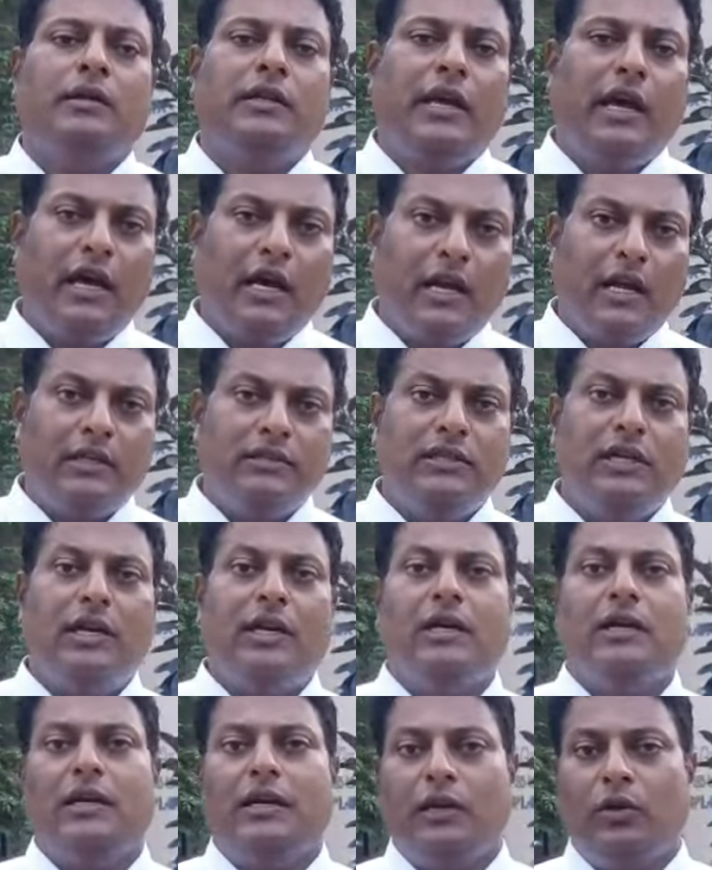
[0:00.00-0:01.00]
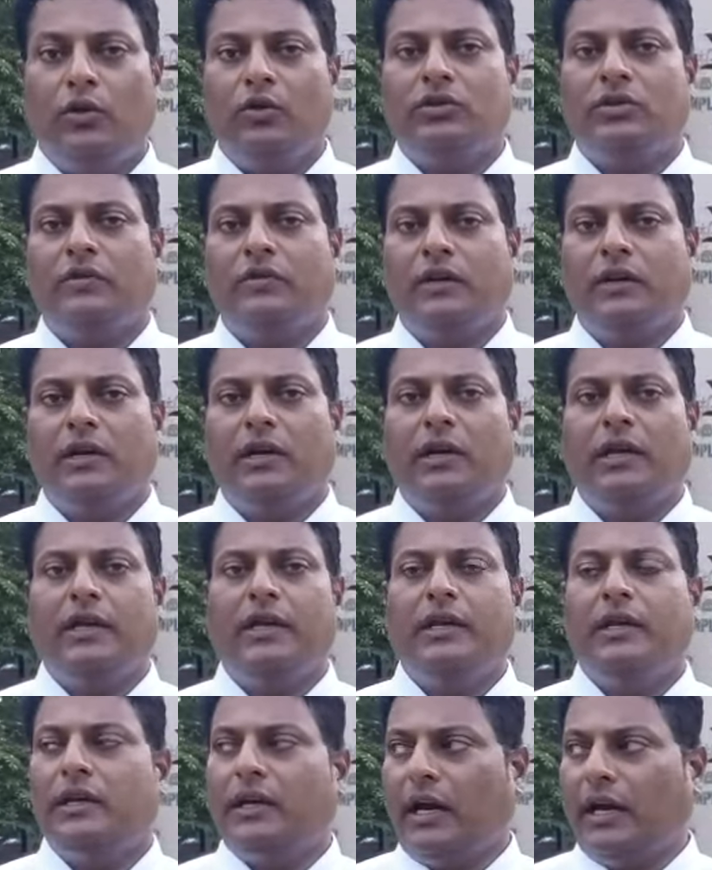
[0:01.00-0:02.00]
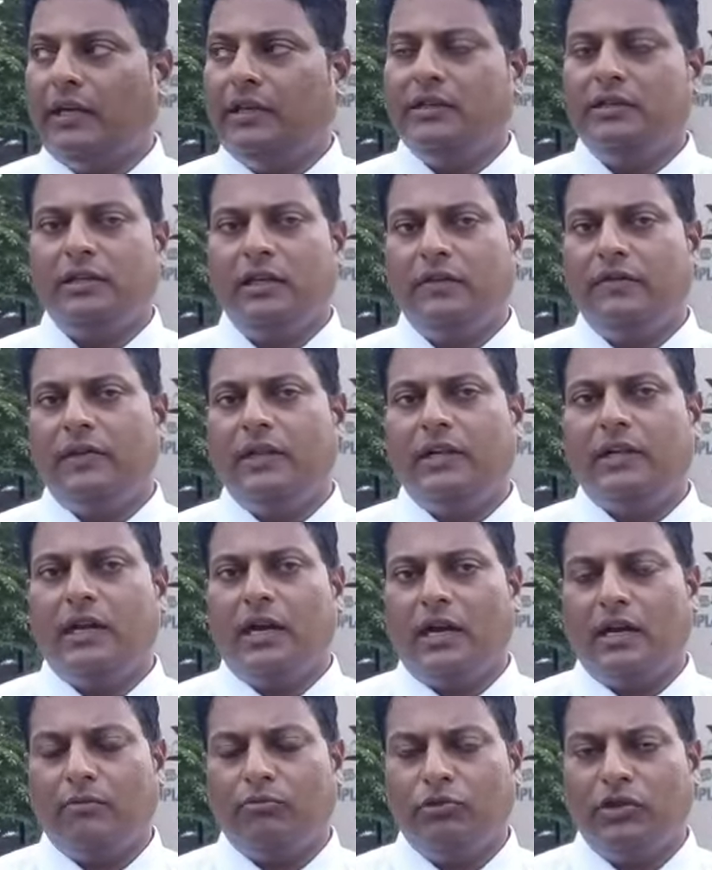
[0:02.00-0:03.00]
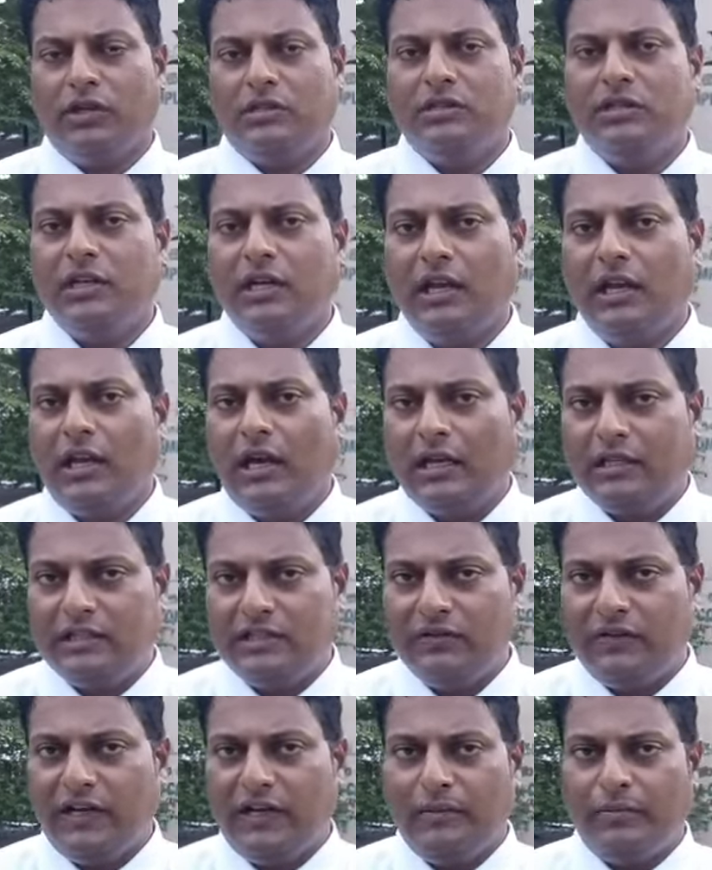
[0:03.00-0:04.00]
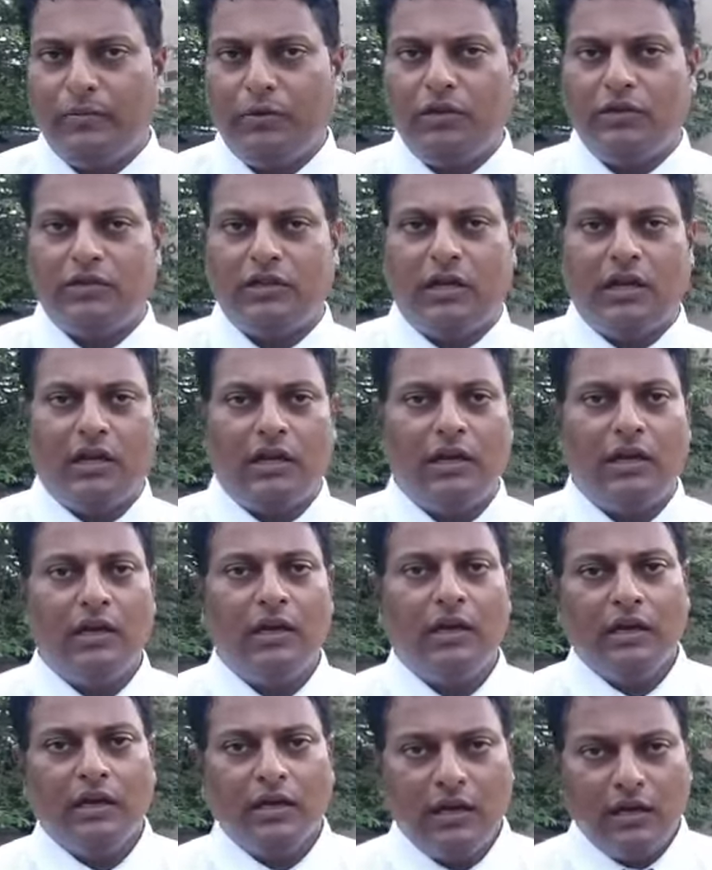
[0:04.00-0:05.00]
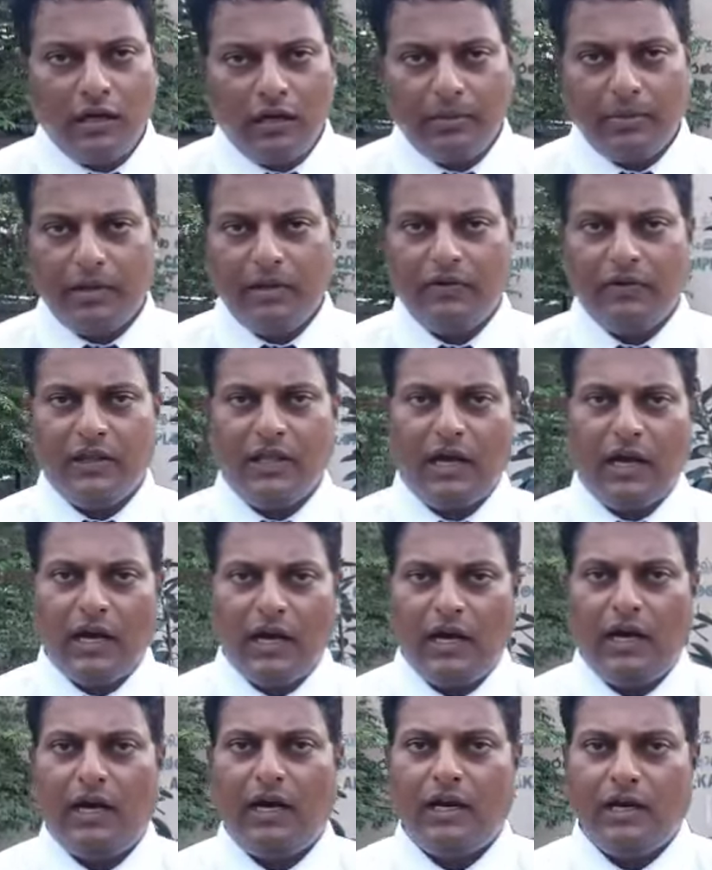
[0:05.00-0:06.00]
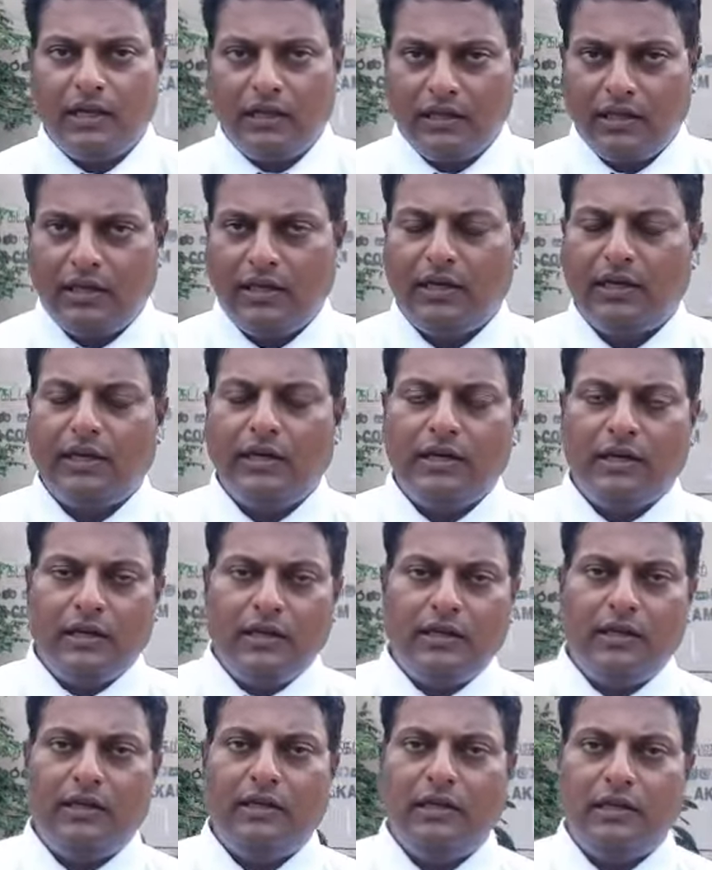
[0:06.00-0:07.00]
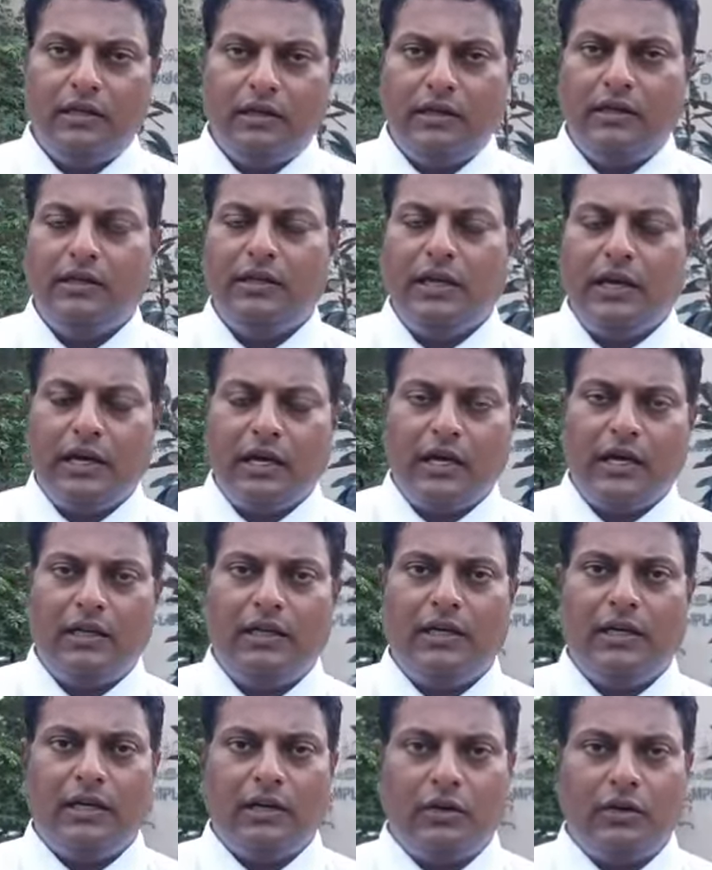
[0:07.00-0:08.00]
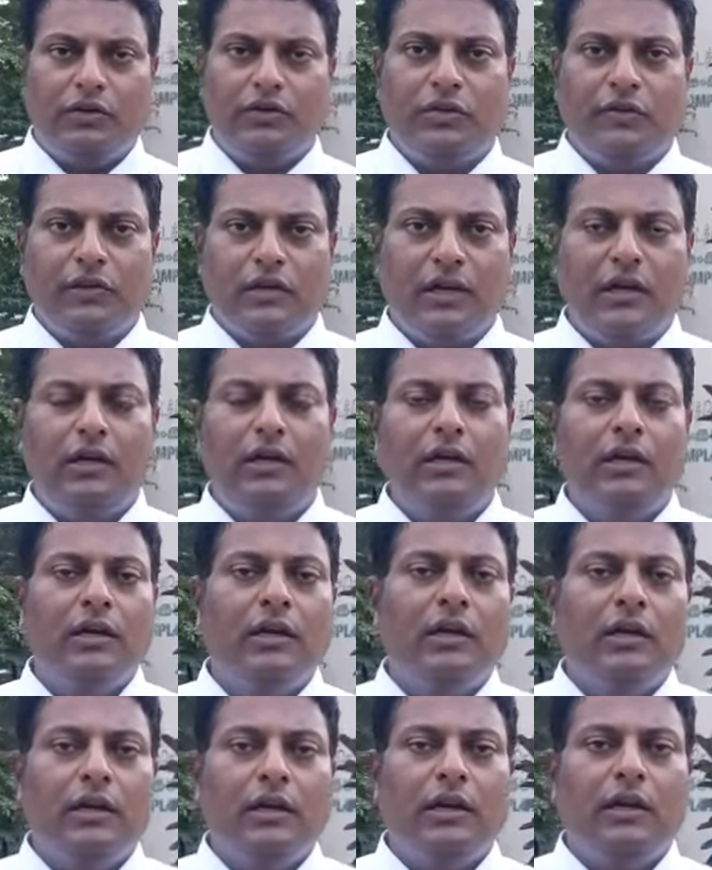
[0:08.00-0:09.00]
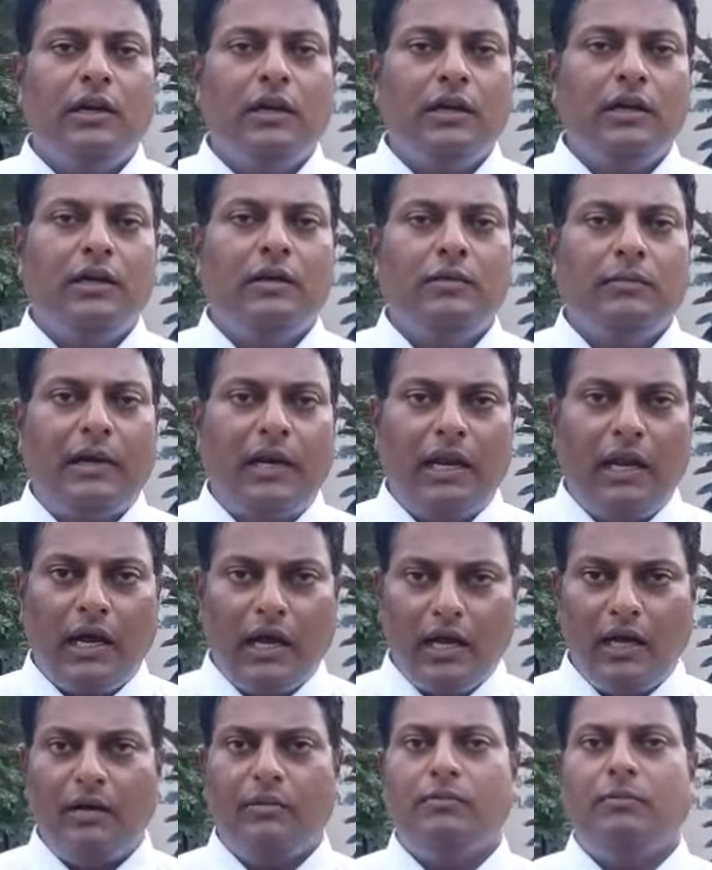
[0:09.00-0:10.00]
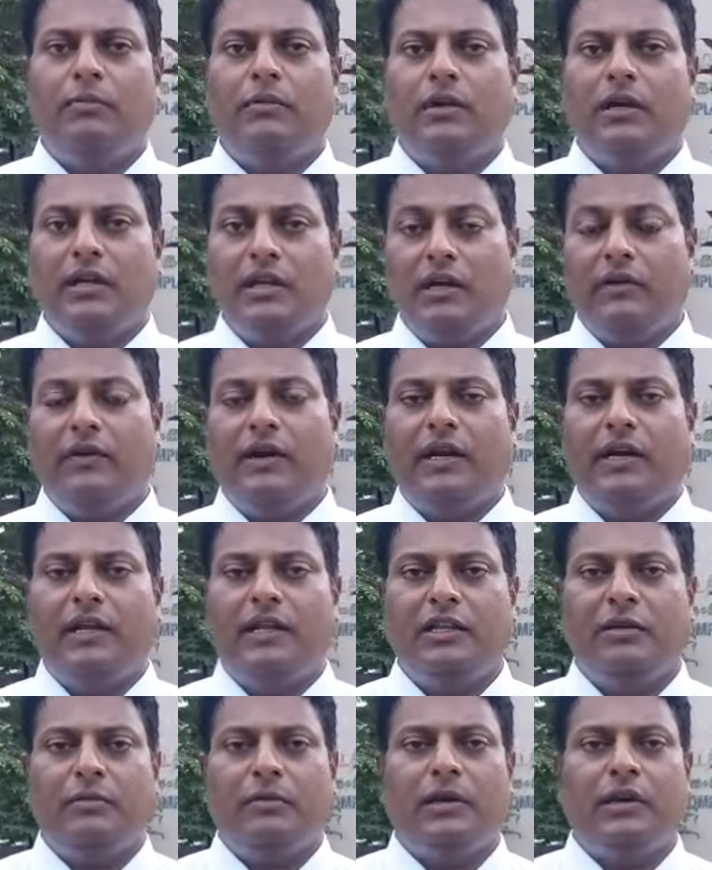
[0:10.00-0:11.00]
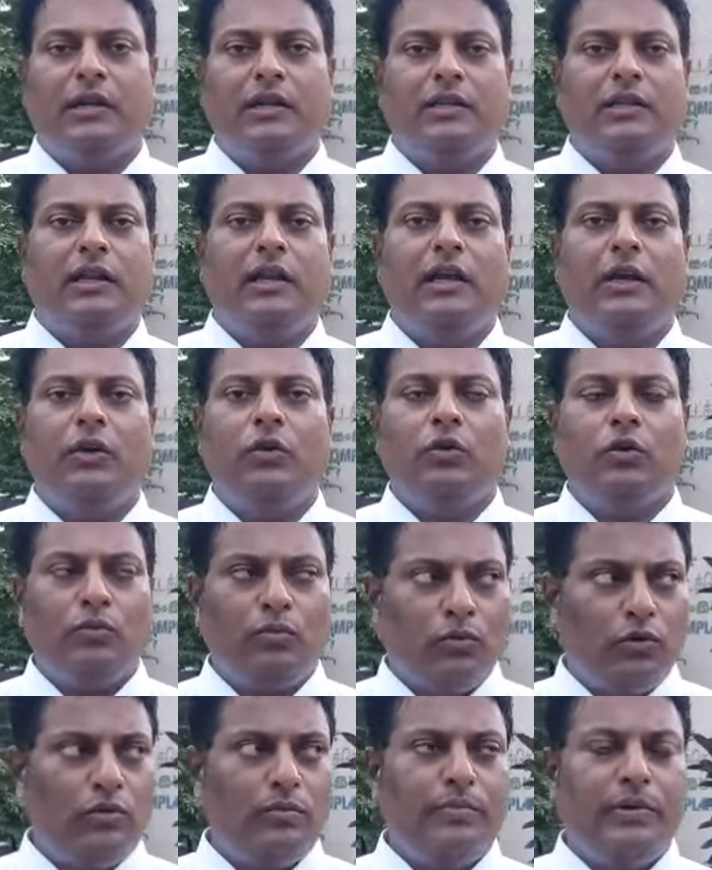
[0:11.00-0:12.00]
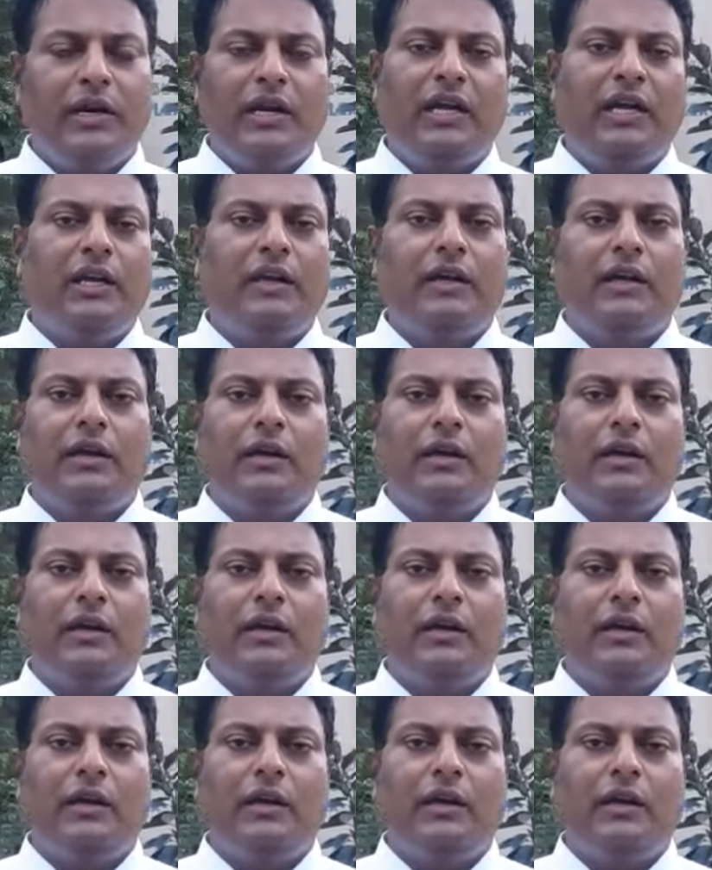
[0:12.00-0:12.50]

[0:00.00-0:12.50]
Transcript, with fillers: தியாகராஜா நிரோஸ் அவர்களை கைது செய்வதற்கான முயற்சியில் அச்சுவேலி போலீசார் ஈடுபடுவதாக அறிந்த திரு தியாகராஜா நிரோஷ் அவர்கள் இன்று மல்லாகம் நீதவான் நீதிமன்றத்திலே ஒரு முன்பிணை